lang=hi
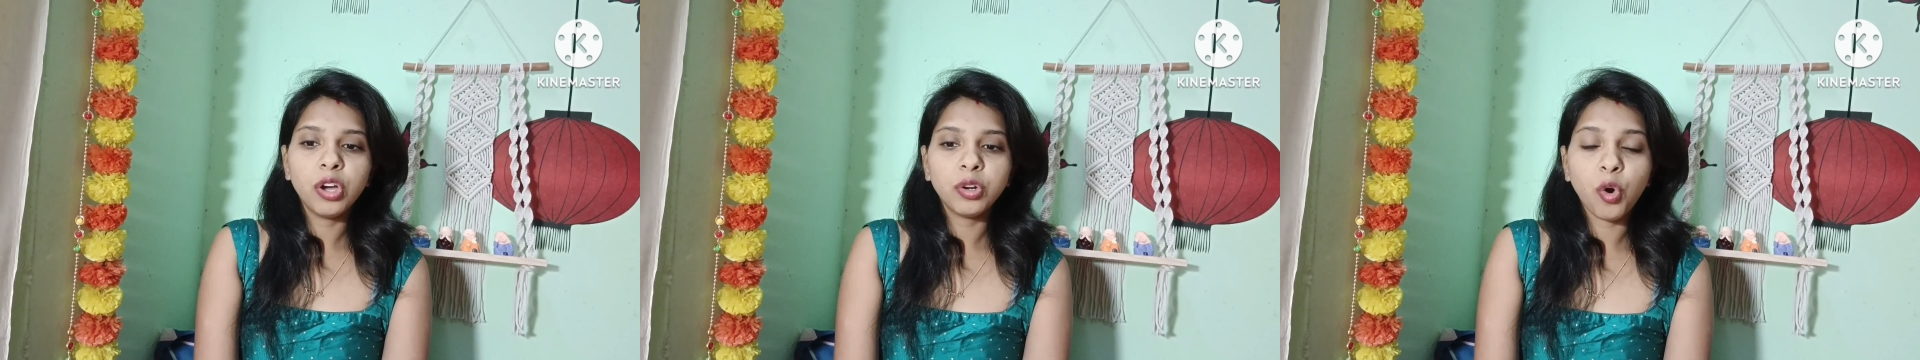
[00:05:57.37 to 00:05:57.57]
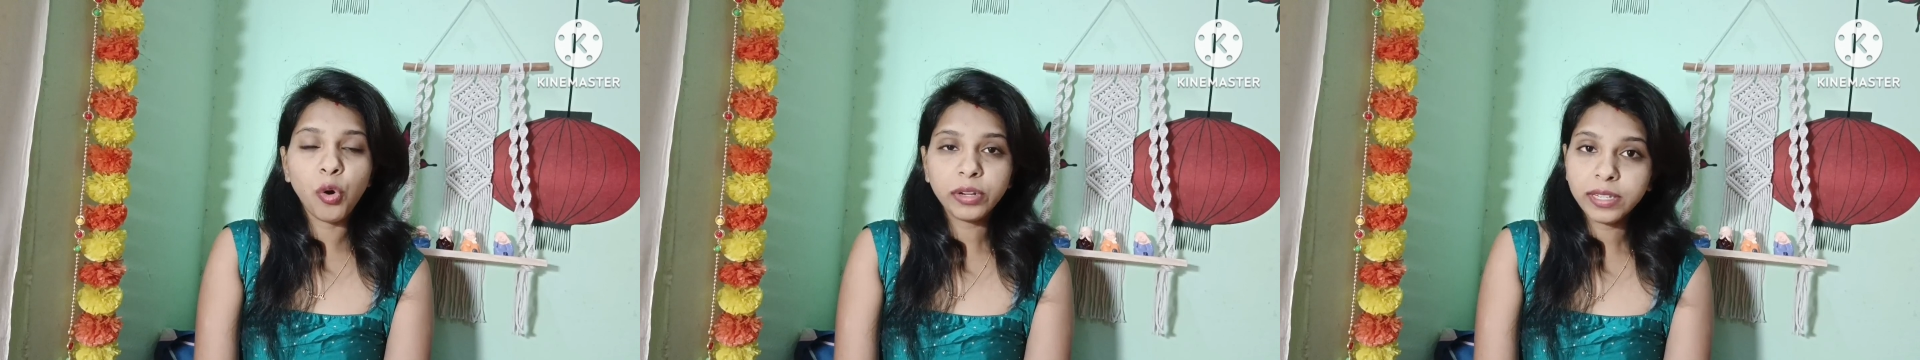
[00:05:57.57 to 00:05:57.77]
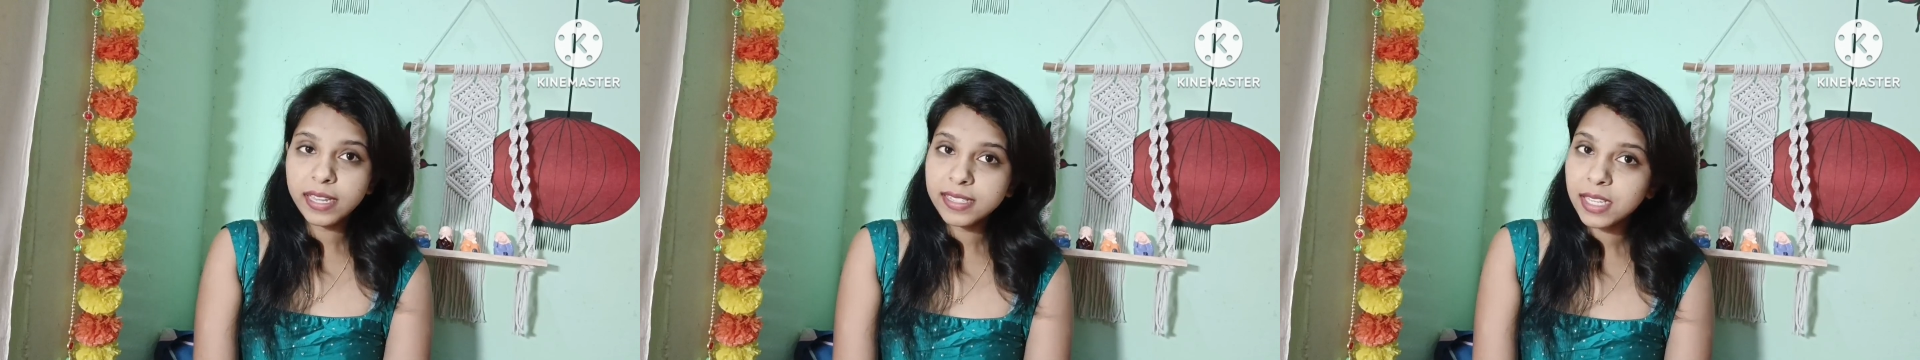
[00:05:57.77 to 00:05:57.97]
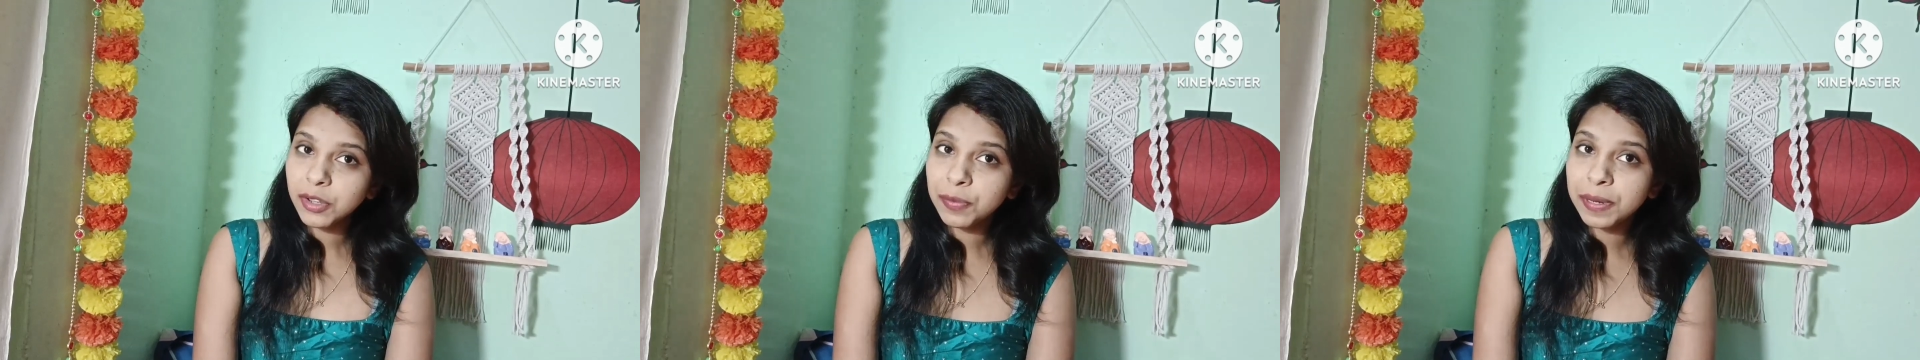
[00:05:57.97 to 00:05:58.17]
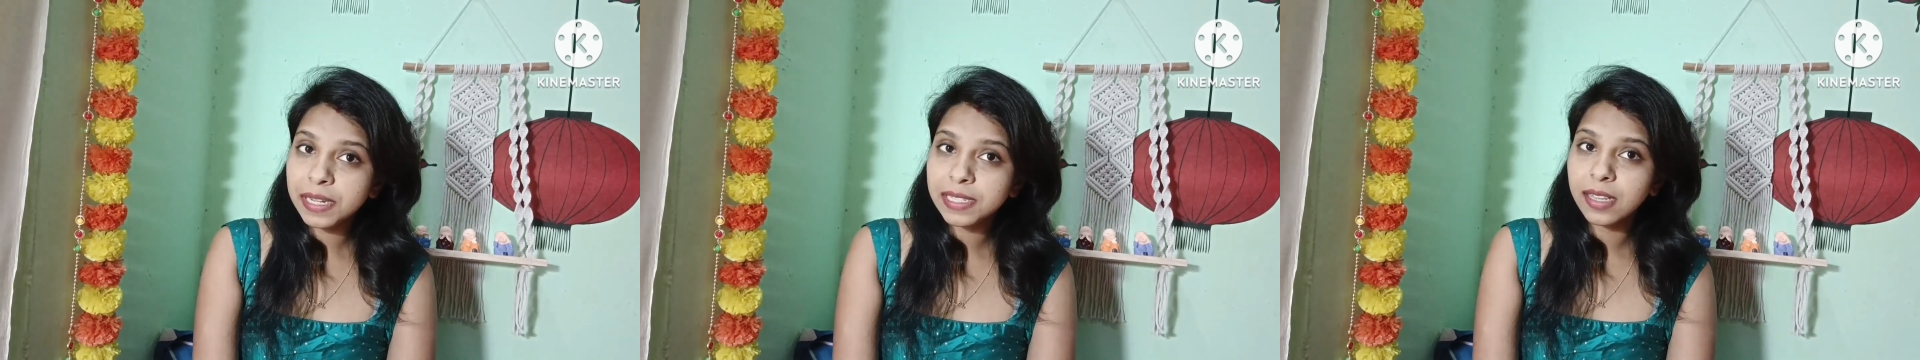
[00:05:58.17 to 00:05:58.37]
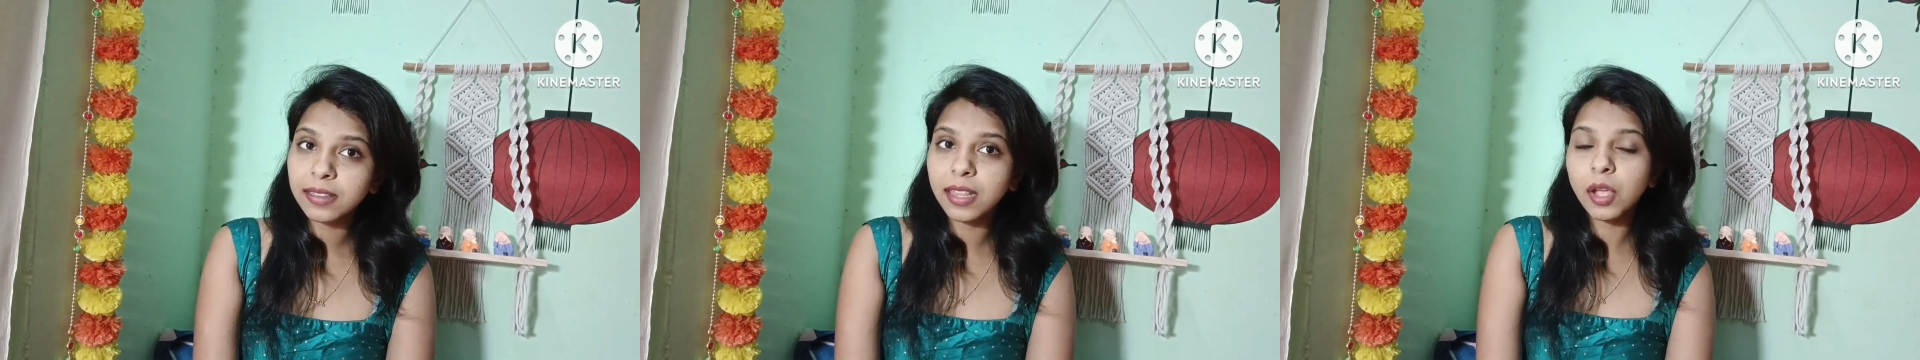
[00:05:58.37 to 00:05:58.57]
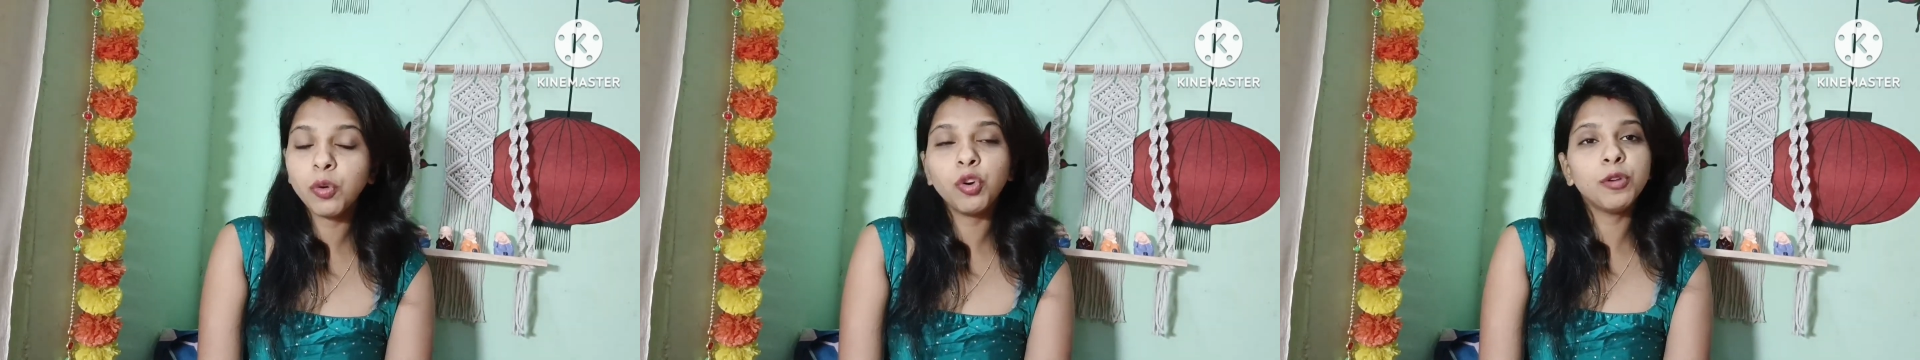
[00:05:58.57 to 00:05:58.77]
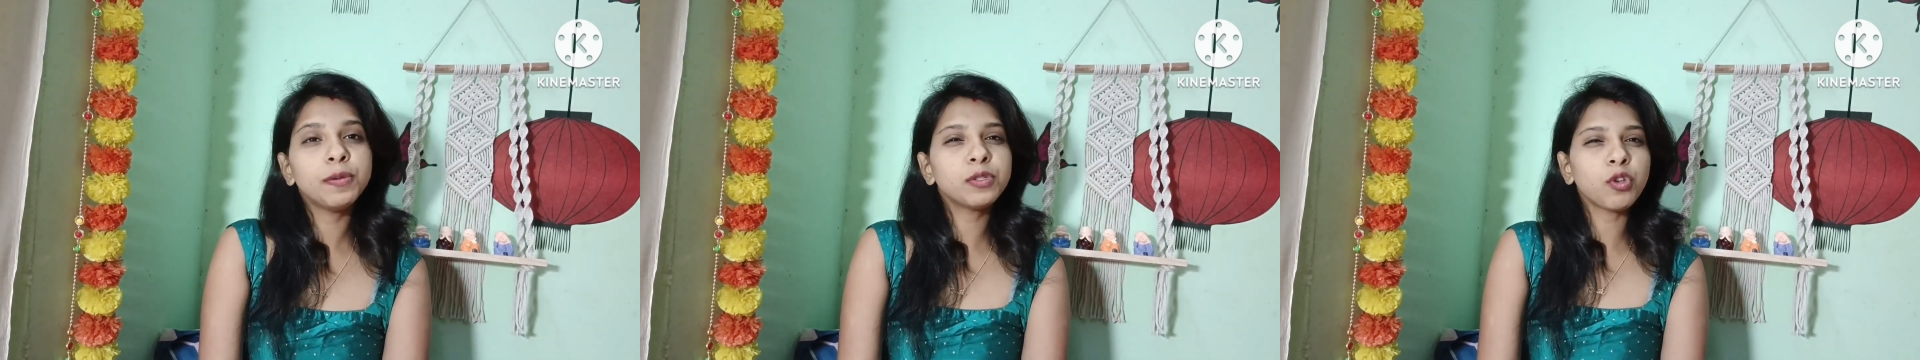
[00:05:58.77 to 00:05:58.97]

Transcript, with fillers: और ऑर्गेन्जा में बना सकते हैं कोई